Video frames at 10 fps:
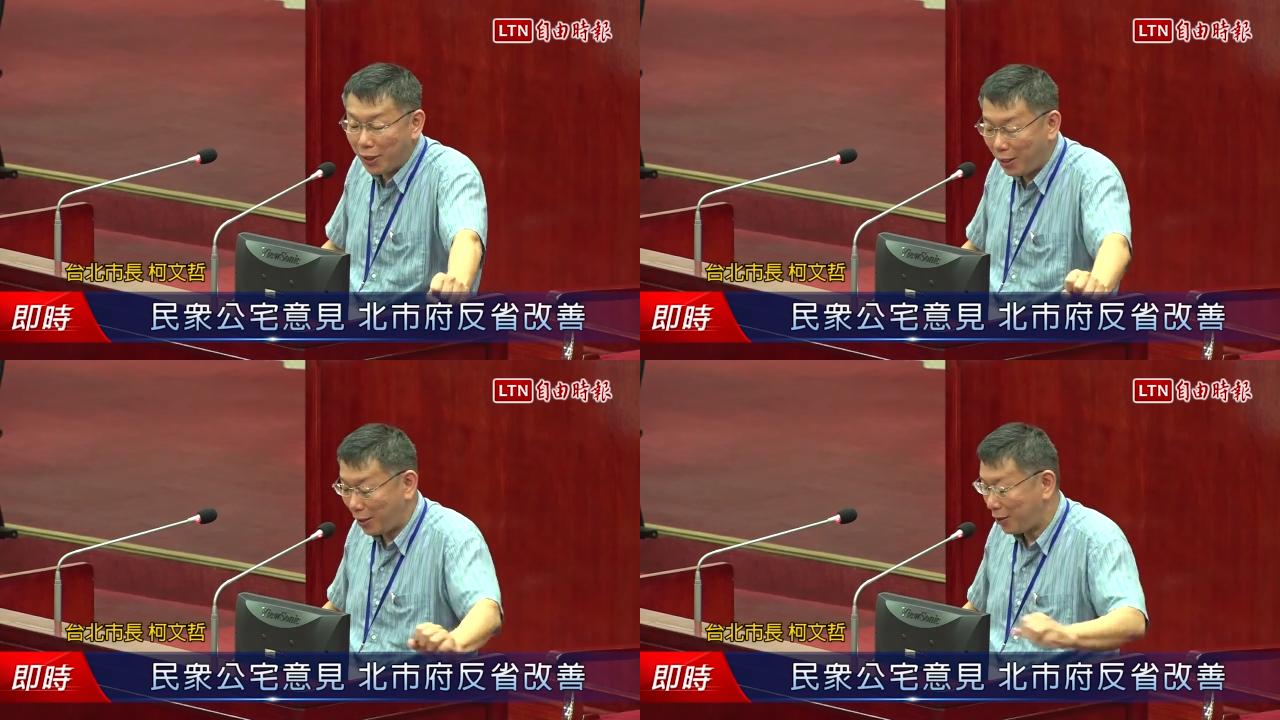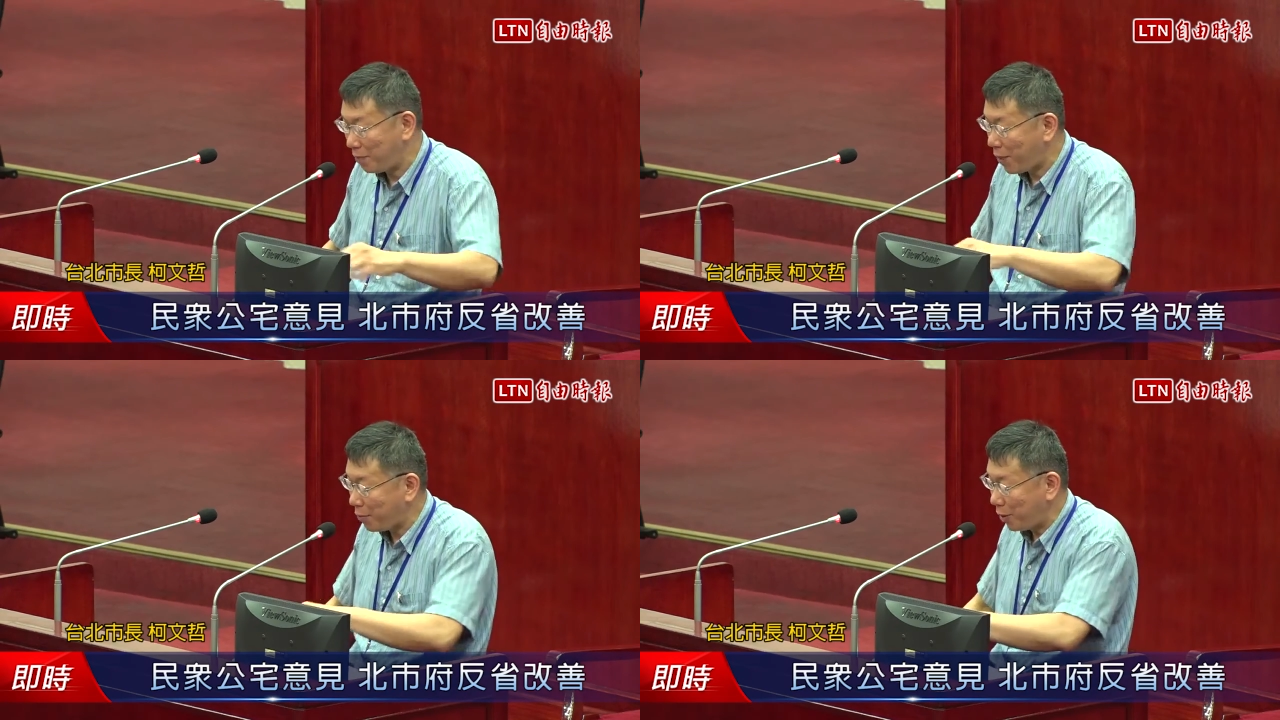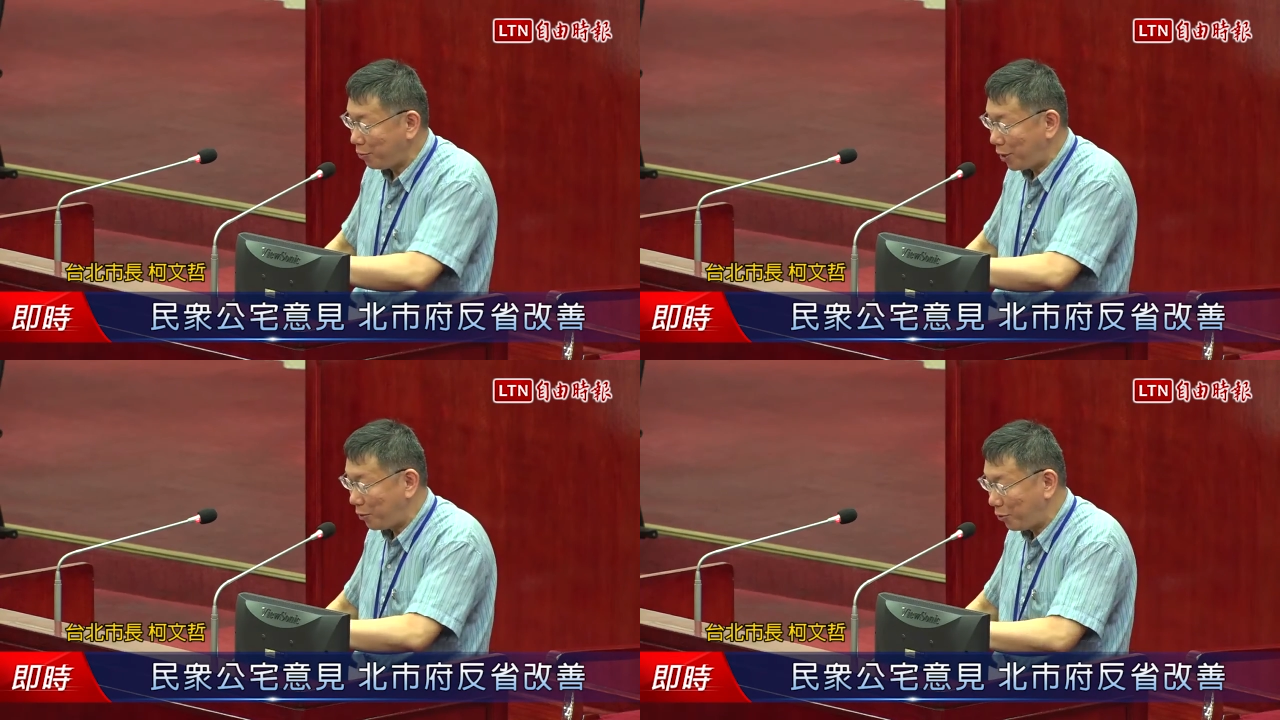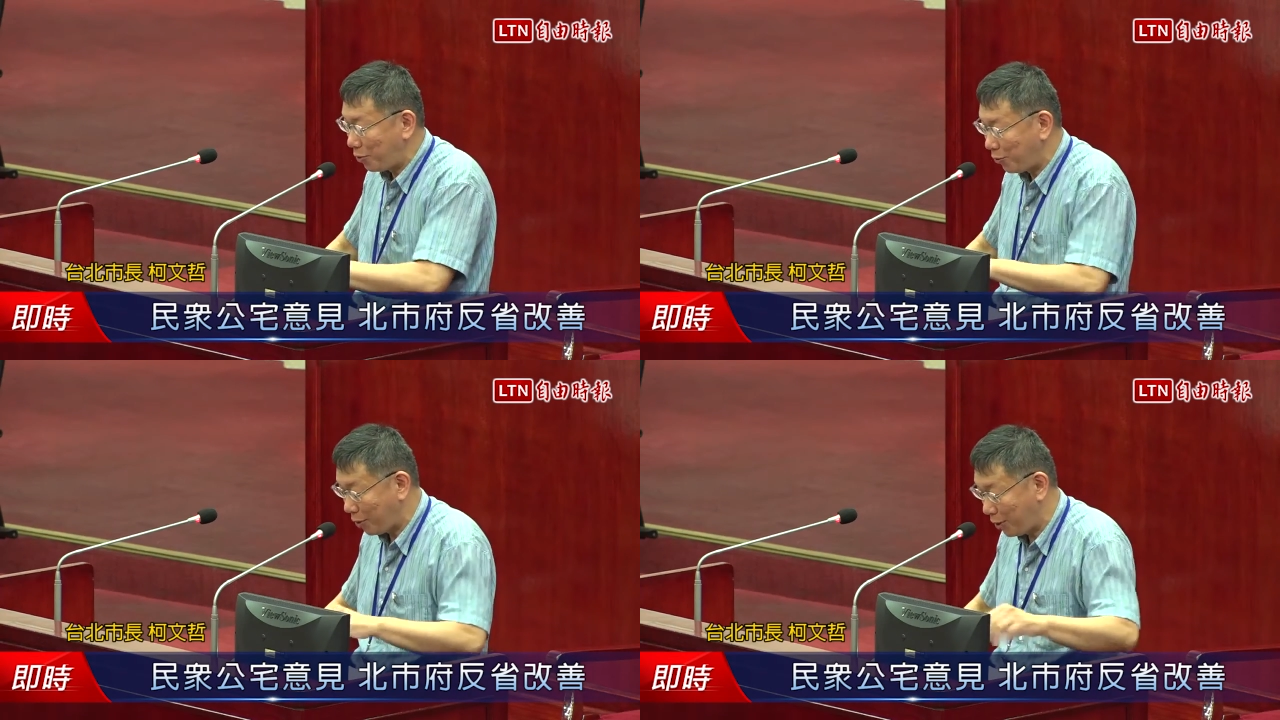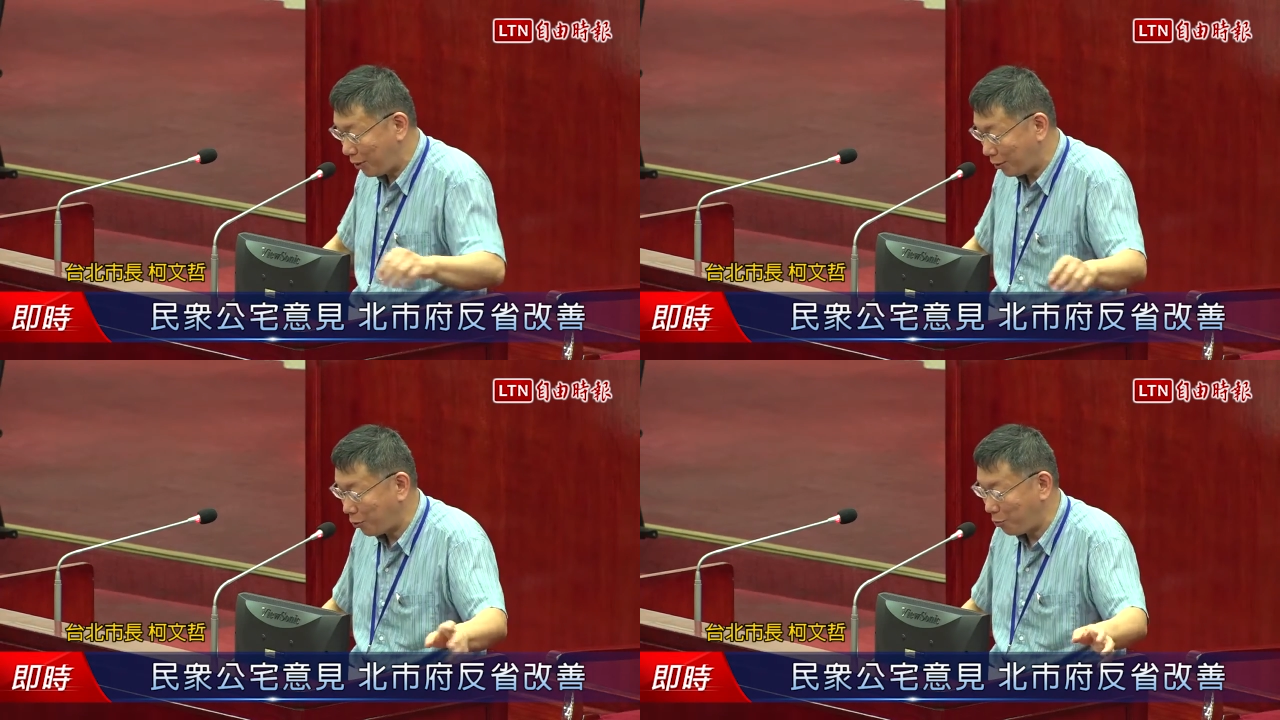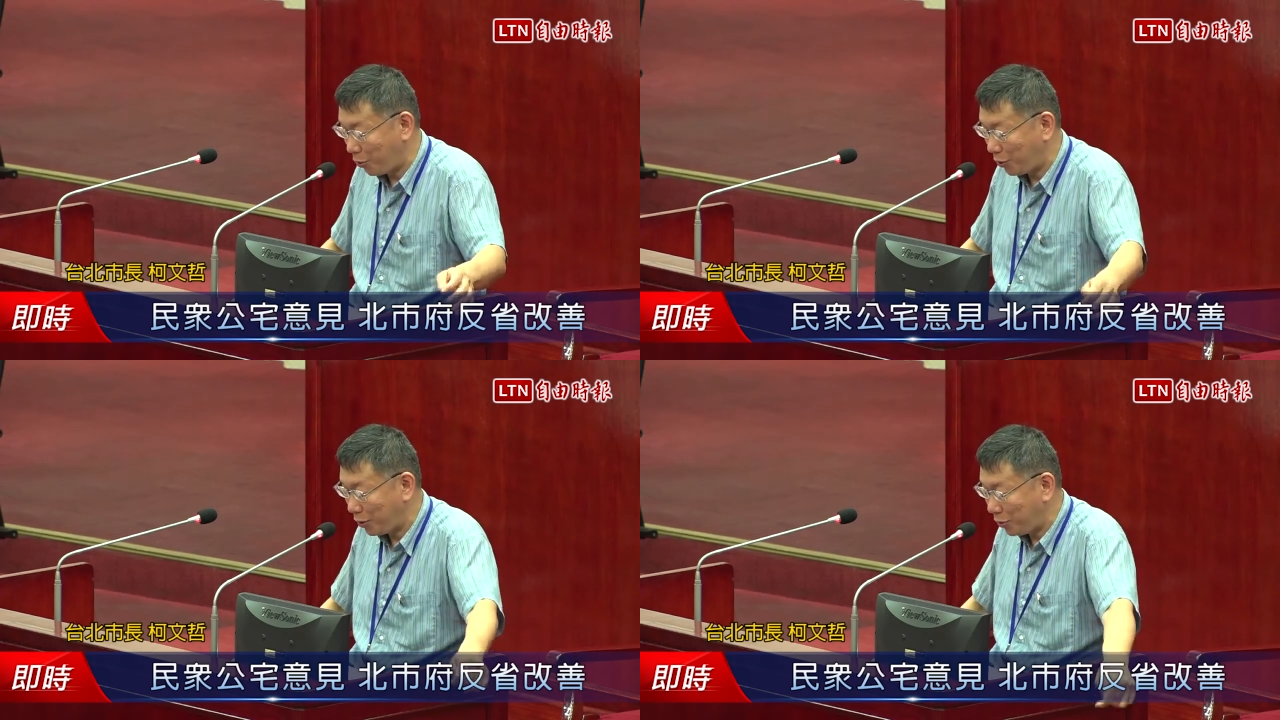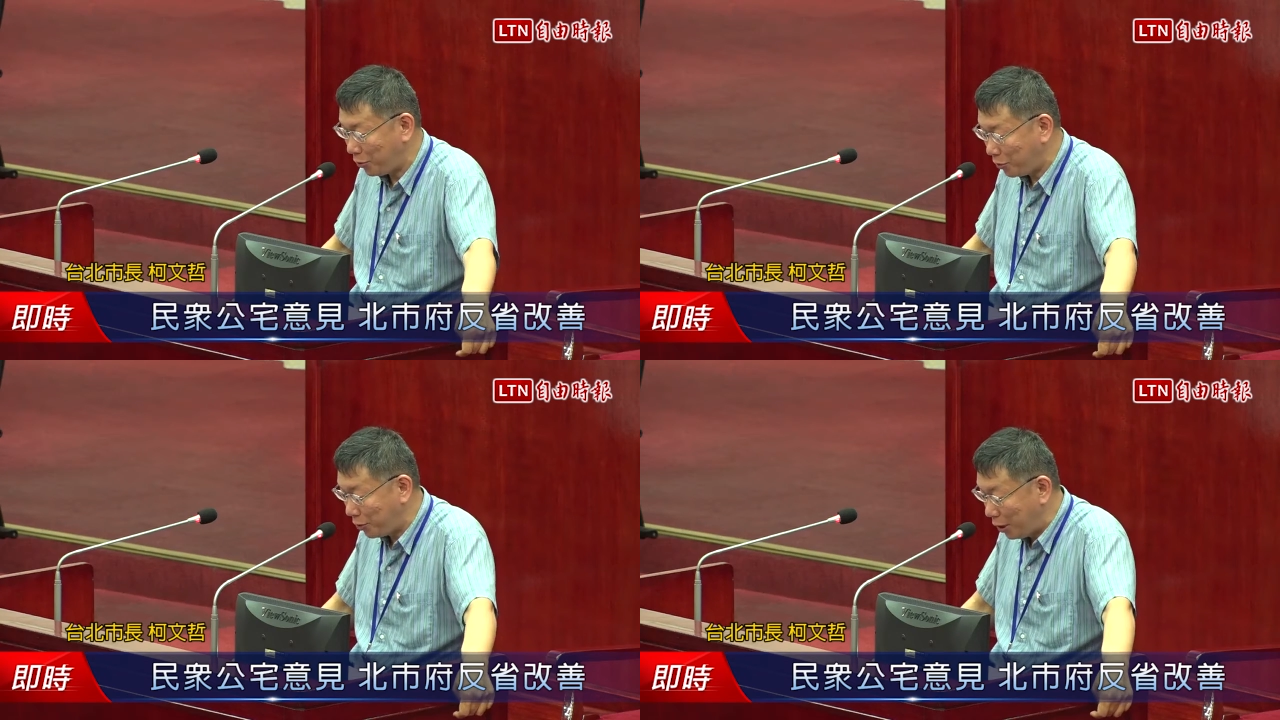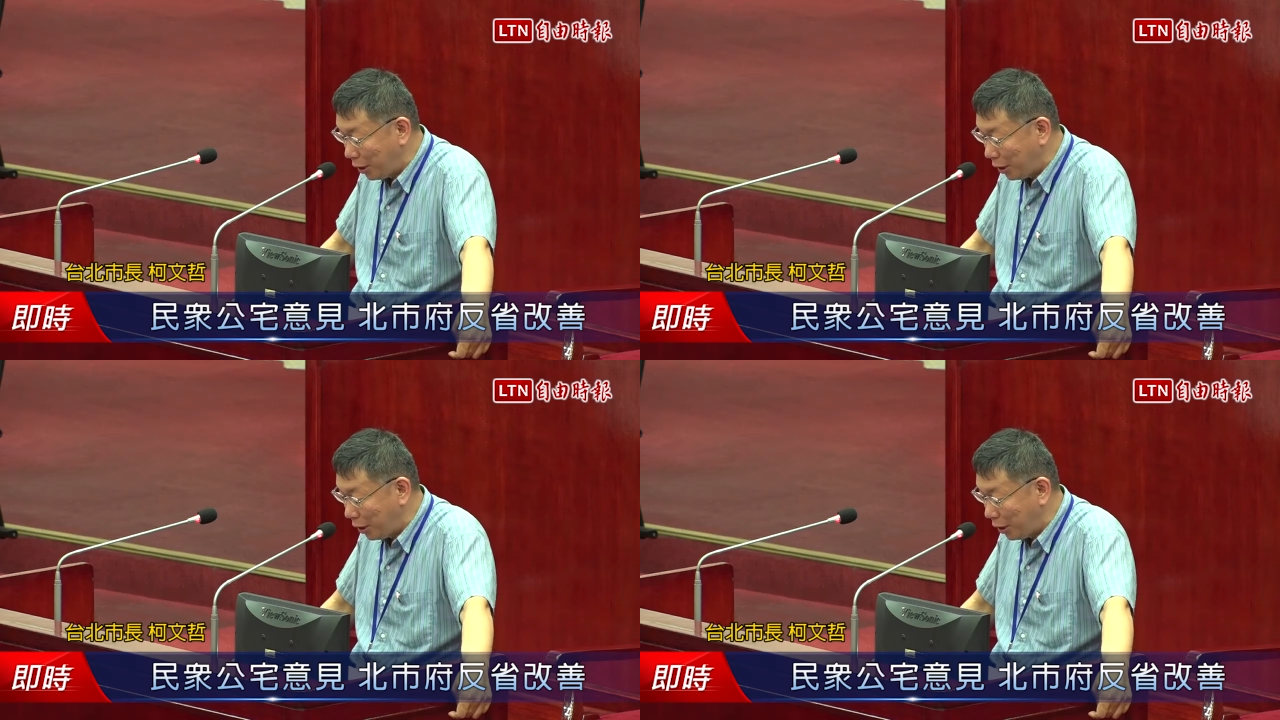盖两千八百户太多了，OK，这我没有听进去。